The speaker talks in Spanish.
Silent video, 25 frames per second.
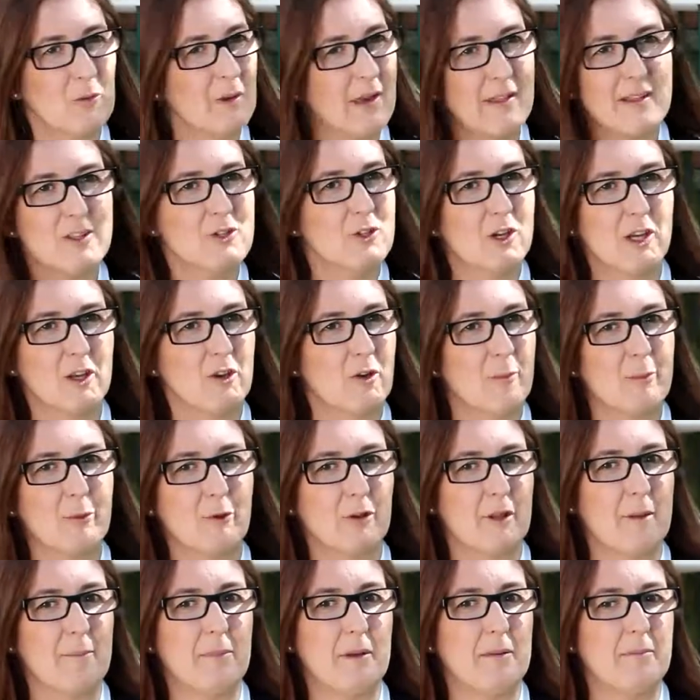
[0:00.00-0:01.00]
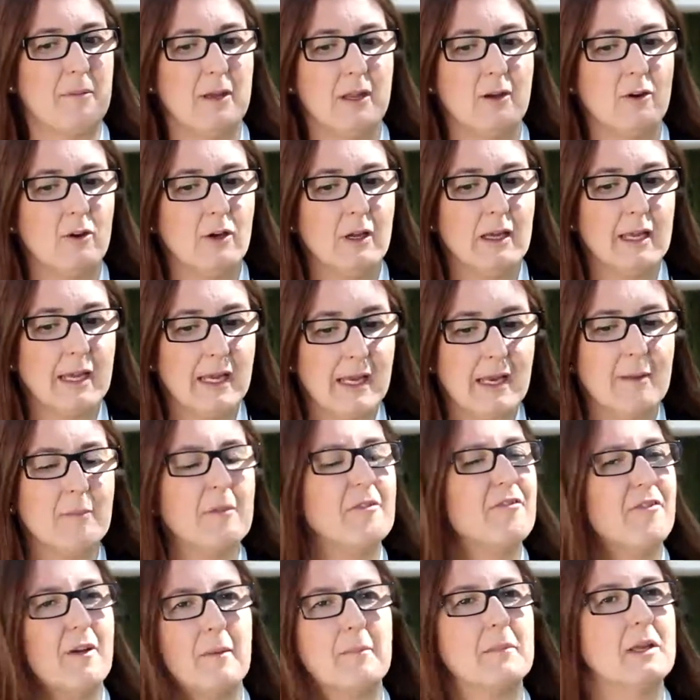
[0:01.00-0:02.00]
Hubiera dicho que no, porque primero era
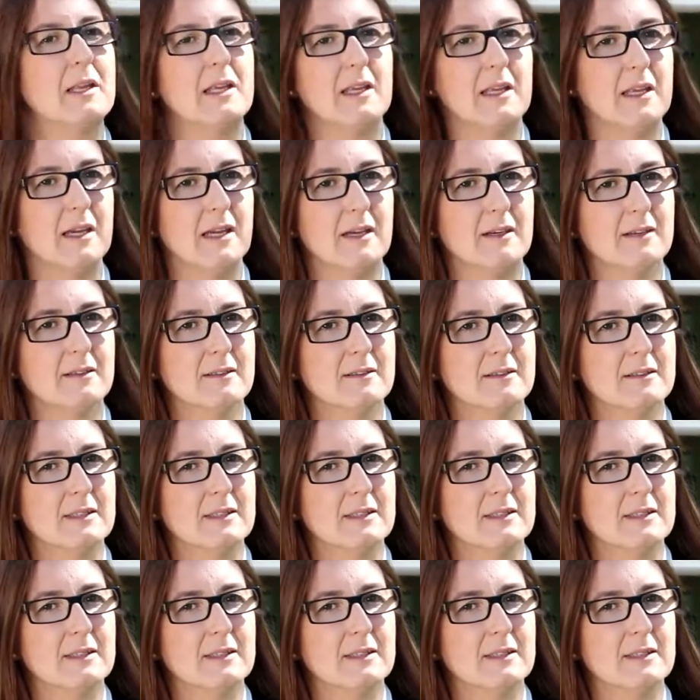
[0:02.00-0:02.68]
mi familia,